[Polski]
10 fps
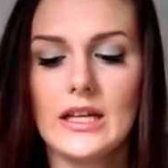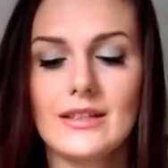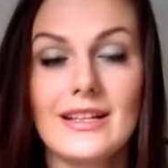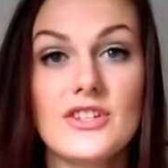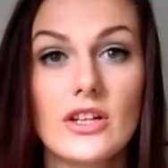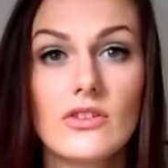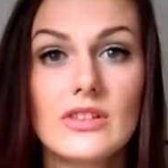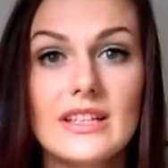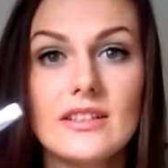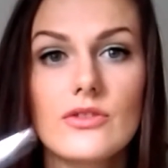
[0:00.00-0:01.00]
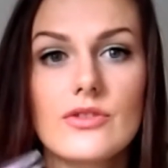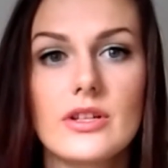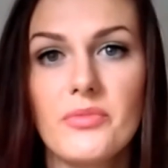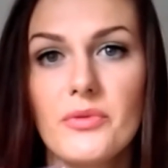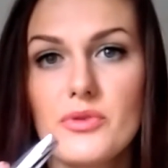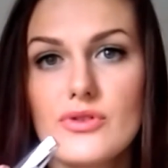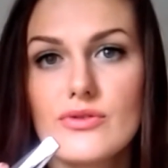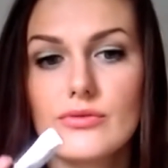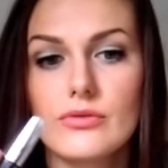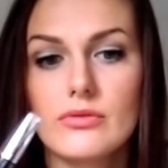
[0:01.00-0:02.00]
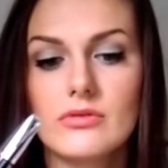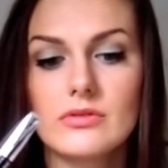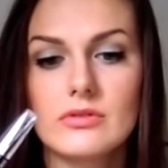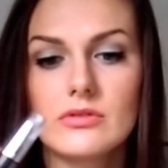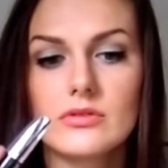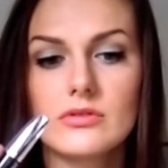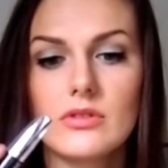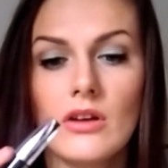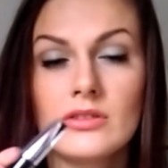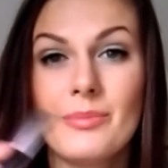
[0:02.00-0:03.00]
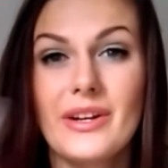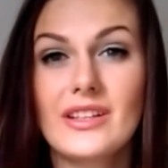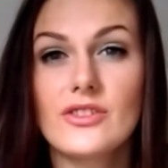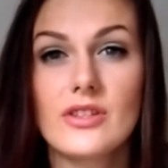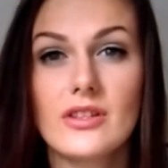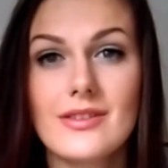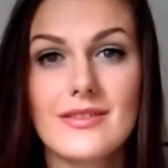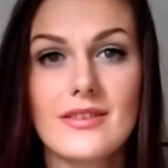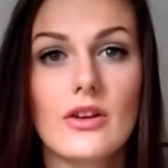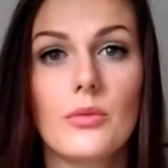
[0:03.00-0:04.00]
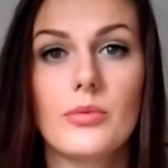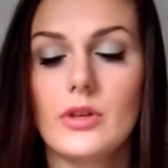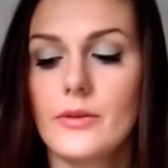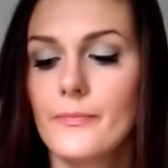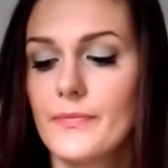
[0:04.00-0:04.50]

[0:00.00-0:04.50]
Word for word: Dlaczego? Dlatego, że po prostu y, ona praktycznie nic nie robi.